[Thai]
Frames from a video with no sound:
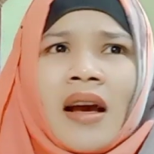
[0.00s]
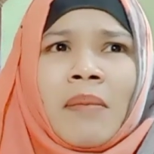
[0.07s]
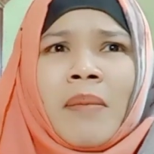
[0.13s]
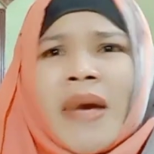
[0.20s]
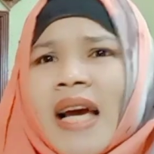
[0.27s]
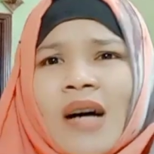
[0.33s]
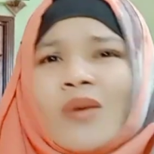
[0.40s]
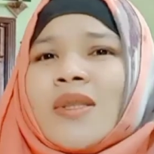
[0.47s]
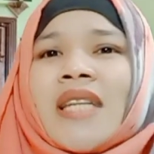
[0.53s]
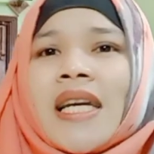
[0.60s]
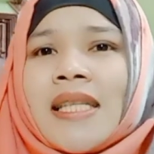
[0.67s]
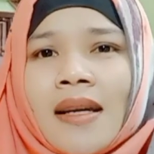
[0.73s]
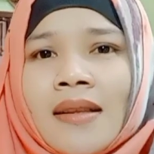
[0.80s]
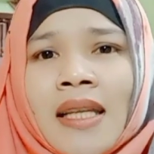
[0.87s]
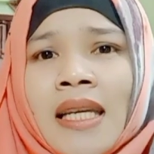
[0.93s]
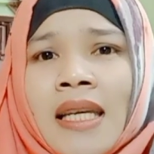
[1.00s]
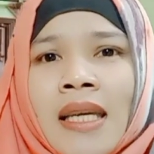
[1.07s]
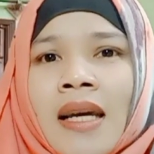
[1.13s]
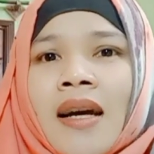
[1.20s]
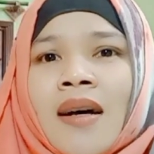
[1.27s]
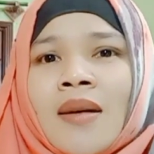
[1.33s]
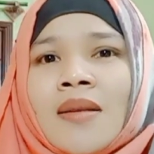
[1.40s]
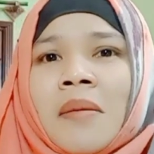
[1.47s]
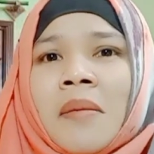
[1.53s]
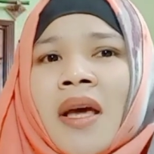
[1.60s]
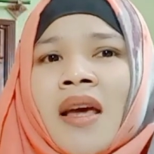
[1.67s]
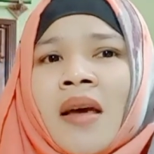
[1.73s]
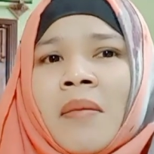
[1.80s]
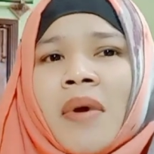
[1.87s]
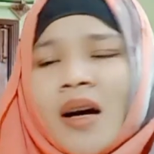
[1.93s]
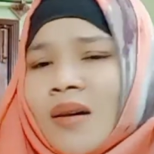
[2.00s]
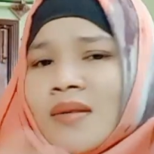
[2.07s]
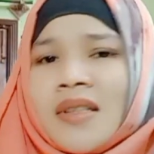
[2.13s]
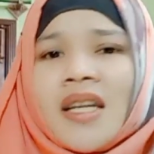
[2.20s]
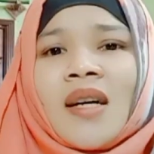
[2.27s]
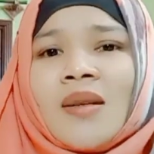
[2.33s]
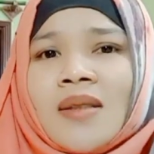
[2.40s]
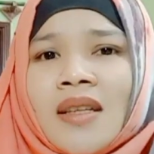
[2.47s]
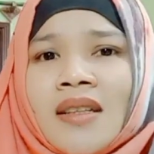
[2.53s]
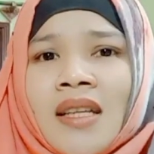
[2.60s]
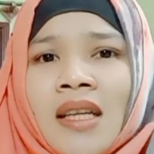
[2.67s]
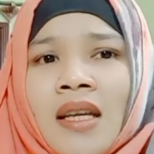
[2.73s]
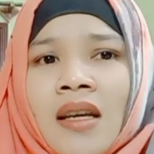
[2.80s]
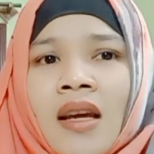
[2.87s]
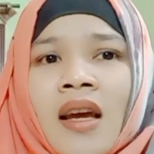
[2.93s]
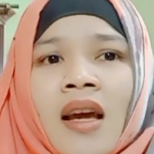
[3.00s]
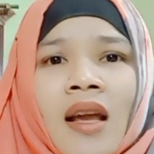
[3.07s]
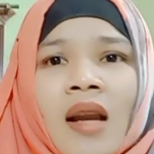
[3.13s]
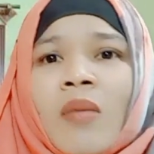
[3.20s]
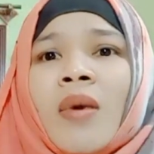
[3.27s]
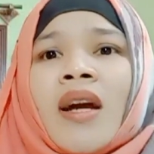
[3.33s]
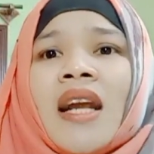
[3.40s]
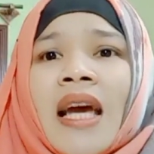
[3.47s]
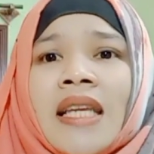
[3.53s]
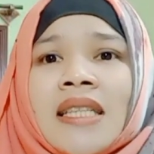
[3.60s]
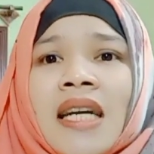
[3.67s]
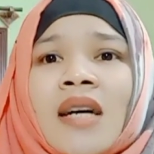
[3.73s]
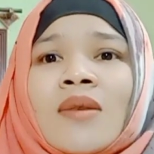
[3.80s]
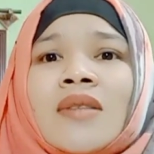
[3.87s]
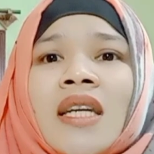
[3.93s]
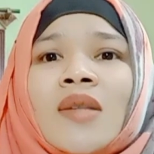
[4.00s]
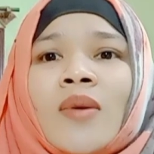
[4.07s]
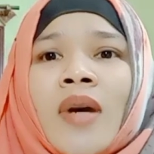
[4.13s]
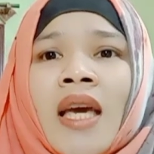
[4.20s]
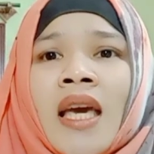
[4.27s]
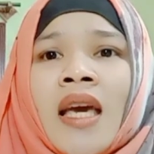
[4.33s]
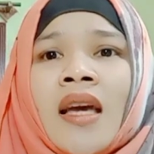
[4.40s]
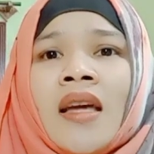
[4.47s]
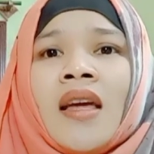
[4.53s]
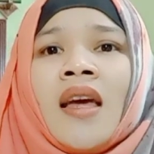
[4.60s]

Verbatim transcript: ไม่เข้าใจสักทีอ่ะเข้าใจไหมไม่เข้าใจเขาสักที แล้วเมื่อไหร่จะเข้าใจตัวเอง